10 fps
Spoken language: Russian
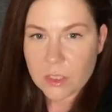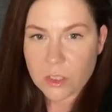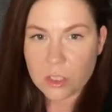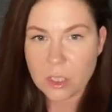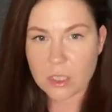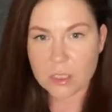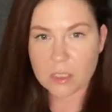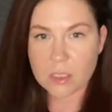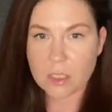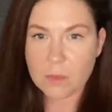и ощущение
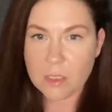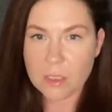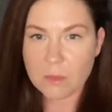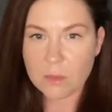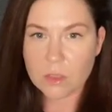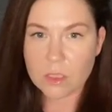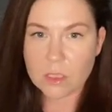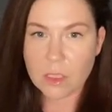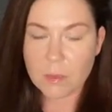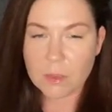от цинамита, вот иногда